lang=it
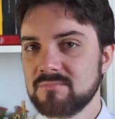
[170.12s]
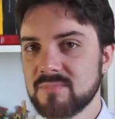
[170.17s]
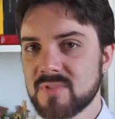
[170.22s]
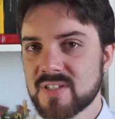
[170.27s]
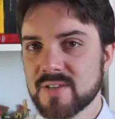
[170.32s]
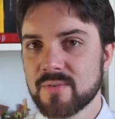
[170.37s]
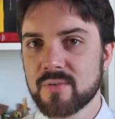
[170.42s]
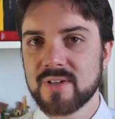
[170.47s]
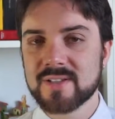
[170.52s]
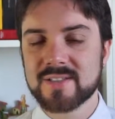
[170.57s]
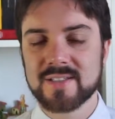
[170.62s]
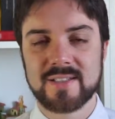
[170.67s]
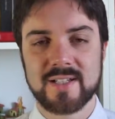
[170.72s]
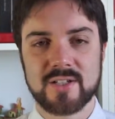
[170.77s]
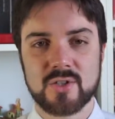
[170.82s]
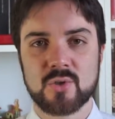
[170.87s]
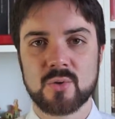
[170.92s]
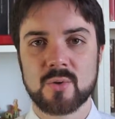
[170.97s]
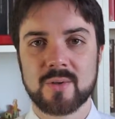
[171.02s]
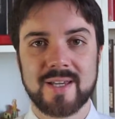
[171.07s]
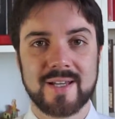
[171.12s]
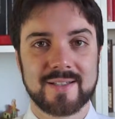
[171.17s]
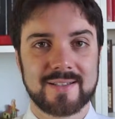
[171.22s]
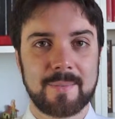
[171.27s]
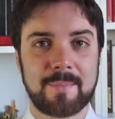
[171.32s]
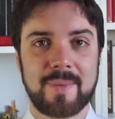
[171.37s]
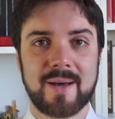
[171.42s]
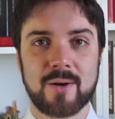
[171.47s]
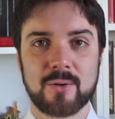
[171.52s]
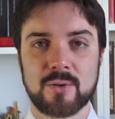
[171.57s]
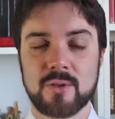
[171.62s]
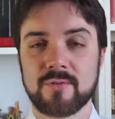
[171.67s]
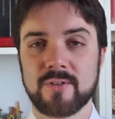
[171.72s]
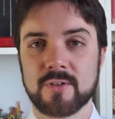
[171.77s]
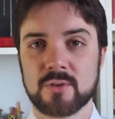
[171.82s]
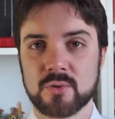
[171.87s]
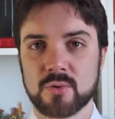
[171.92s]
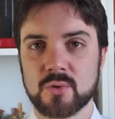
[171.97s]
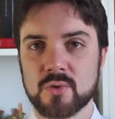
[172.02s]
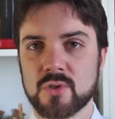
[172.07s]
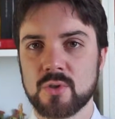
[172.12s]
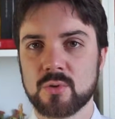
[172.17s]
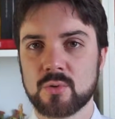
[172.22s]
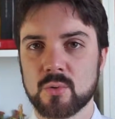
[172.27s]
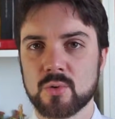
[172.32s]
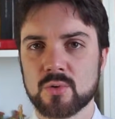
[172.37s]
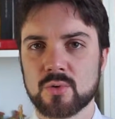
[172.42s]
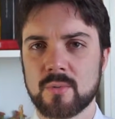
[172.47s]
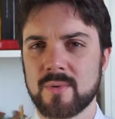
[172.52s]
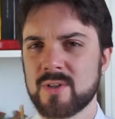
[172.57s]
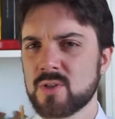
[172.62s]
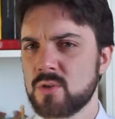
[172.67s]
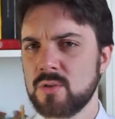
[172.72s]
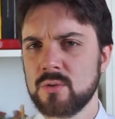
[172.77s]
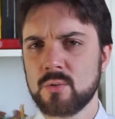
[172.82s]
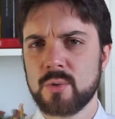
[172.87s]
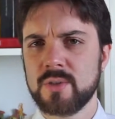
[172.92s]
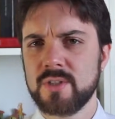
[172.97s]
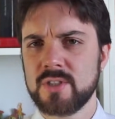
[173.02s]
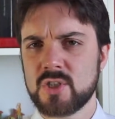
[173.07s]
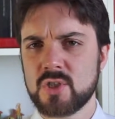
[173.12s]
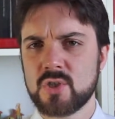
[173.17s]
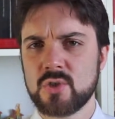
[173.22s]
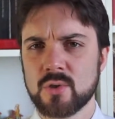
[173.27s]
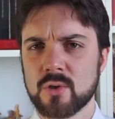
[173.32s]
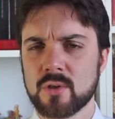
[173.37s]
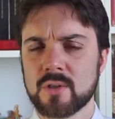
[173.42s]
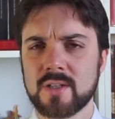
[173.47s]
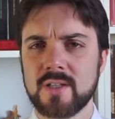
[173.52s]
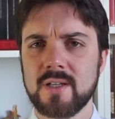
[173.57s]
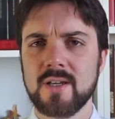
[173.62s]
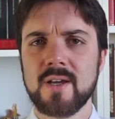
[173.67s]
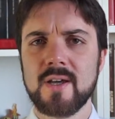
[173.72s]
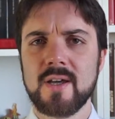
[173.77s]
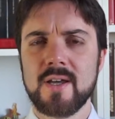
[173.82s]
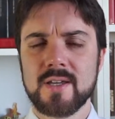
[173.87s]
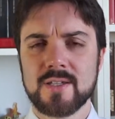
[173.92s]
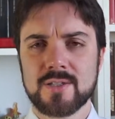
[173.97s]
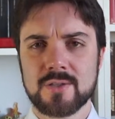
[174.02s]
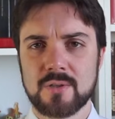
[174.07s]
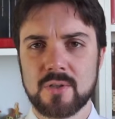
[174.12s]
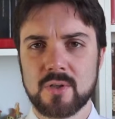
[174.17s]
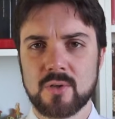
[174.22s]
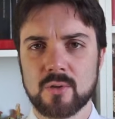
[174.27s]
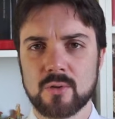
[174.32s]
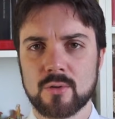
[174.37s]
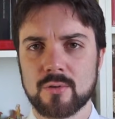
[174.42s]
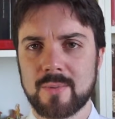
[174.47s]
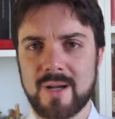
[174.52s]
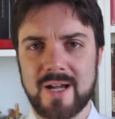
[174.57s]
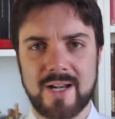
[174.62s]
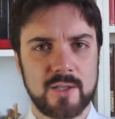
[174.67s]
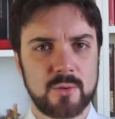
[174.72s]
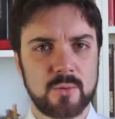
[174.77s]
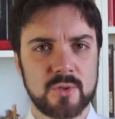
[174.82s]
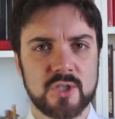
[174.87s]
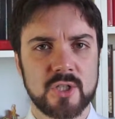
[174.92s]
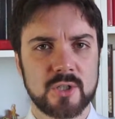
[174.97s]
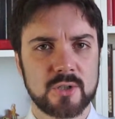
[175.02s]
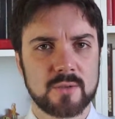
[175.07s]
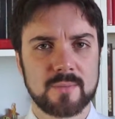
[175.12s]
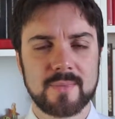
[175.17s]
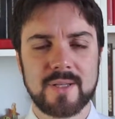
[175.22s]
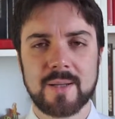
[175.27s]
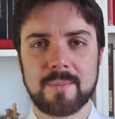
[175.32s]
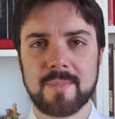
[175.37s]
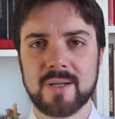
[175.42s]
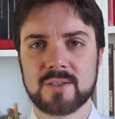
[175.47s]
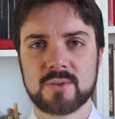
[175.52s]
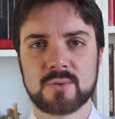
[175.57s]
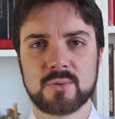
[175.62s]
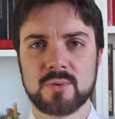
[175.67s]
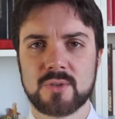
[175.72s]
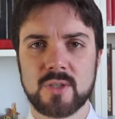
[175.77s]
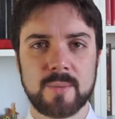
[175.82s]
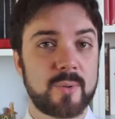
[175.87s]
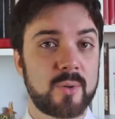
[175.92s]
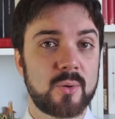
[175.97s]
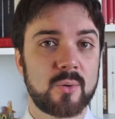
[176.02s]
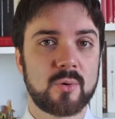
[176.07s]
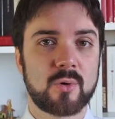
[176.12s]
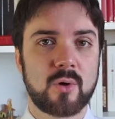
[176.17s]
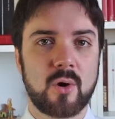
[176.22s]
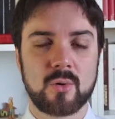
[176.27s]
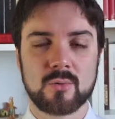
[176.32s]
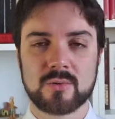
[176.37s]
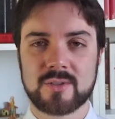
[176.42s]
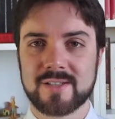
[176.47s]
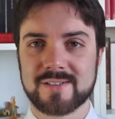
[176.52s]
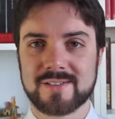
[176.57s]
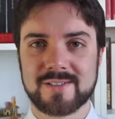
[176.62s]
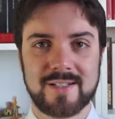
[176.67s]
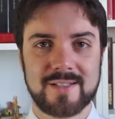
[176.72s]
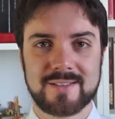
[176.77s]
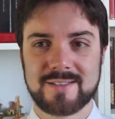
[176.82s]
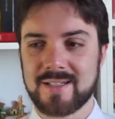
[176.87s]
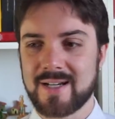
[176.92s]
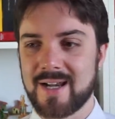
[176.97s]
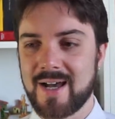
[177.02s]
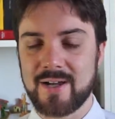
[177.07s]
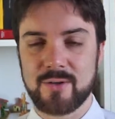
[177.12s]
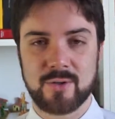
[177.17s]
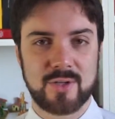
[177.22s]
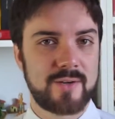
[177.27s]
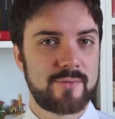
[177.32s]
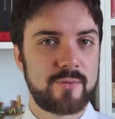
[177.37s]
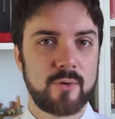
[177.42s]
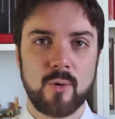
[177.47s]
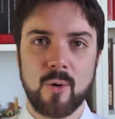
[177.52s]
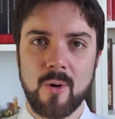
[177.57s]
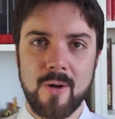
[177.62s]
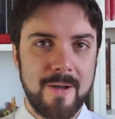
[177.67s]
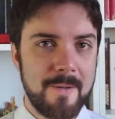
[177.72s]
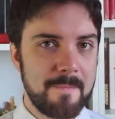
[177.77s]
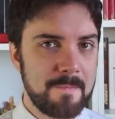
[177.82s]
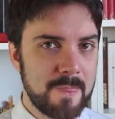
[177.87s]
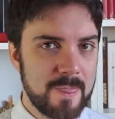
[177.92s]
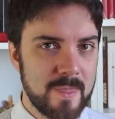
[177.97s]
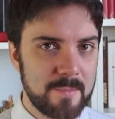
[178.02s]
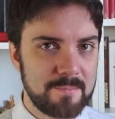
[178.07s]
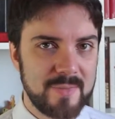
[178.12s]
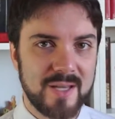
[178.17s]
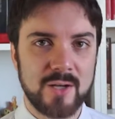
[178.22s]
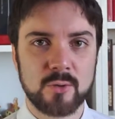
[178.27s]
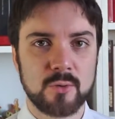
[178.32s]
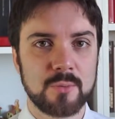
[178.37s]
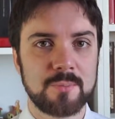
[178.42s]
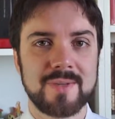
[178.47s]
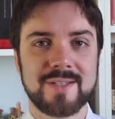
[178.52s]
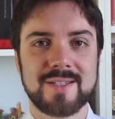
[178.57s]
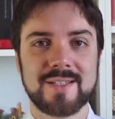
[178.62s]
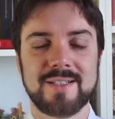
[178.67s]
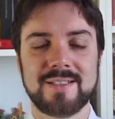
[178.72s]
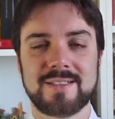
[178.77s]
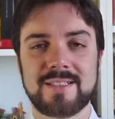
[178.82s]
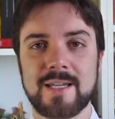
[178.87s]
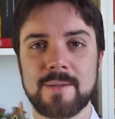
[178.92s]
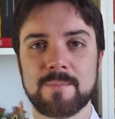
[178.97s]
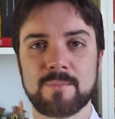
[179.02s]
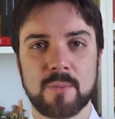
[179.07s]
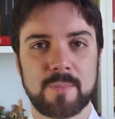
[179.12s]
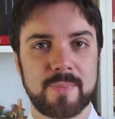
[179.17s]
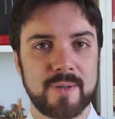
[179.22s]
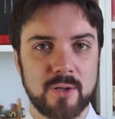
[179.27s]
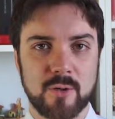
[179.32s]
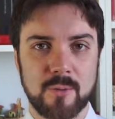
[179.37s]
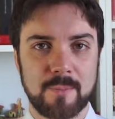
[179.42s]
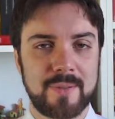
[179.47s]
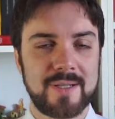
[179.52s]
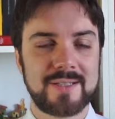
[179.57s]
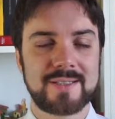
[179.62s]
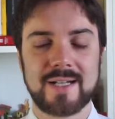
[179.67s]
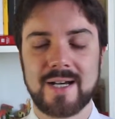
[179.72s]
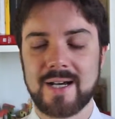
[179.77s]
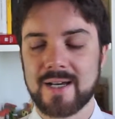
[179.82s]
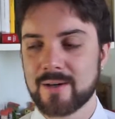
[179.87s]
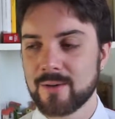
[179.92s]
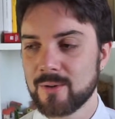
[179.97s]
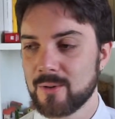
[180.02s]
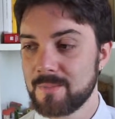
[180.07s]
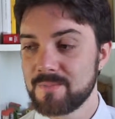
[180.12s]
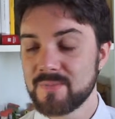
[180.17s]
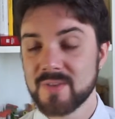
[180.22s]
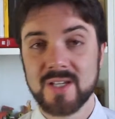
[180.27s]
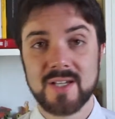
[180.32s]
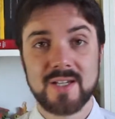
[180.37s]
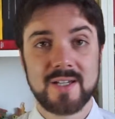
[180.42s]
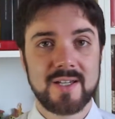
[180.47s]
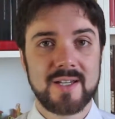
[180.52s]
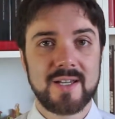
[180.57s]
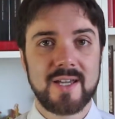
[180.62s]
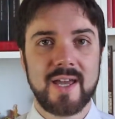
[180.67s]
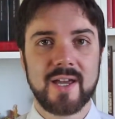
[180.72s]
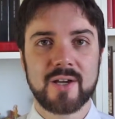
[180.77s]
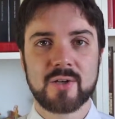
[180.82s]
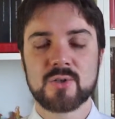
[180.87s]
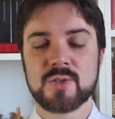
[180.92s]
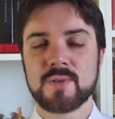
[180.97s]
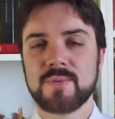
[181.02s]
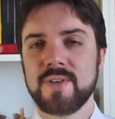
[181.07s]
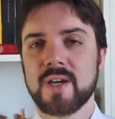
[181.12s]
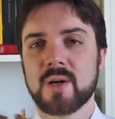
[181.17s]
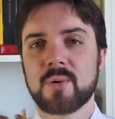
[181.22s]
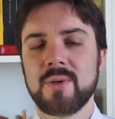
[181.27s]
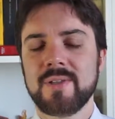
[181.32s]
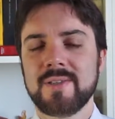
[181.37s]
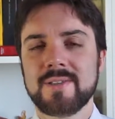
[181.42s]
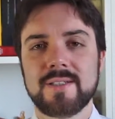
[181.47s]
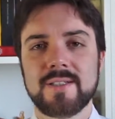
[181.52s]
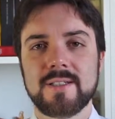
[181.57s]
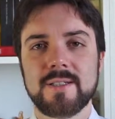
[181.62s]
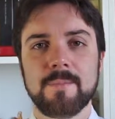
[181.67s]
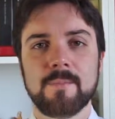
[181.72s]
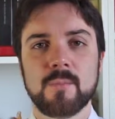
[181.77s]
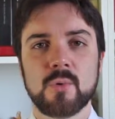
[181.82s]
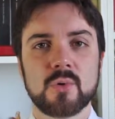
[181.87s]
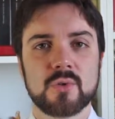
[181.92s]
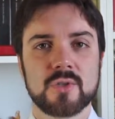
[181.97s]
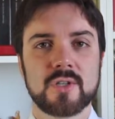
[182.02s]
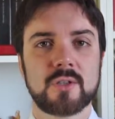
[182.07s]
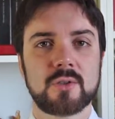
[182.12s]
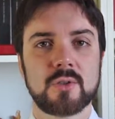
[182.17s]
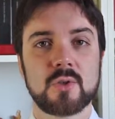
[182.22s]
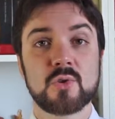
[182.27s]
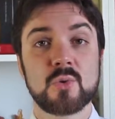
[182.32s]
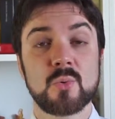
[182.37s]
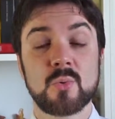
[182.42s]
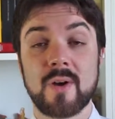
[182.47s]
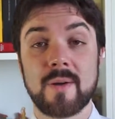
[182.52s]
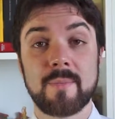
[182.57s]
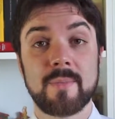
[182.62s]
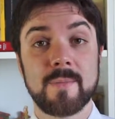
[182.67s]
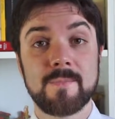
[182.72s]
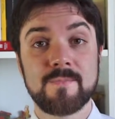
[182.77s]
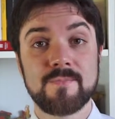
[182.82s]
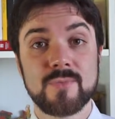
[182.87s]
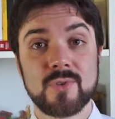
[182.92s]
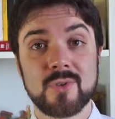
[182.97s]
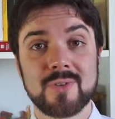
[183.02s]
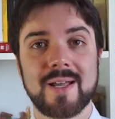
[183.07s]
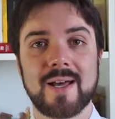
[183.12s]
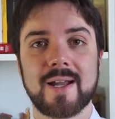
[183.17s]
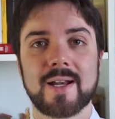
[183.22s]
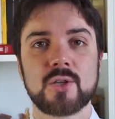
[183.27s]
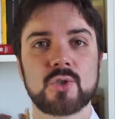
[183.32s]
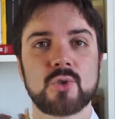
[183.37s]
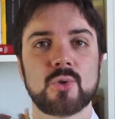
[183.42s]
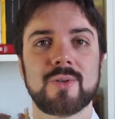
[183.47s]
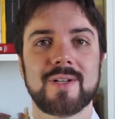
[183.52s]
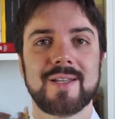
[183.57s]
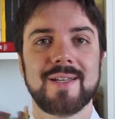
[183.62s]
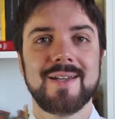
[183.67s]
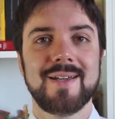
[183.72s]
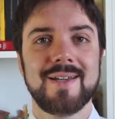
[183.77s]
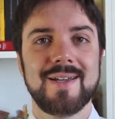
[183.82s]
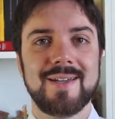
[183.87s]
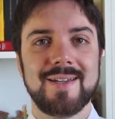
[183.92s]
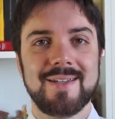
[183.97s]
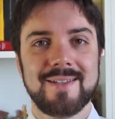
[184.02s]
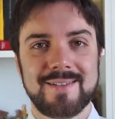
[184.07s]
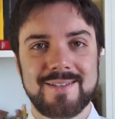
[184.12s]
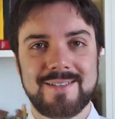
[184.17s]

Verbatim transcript: se voleste darci un'occhiata, parlo del fatto che ho scritto questo romanzo in 15 giorni, se non ricordo male, 200.000 battute per un contest letterario che avevo meno di un mese di tempo per completarlo e così via. Quindi uno scrittore su web non ha ragione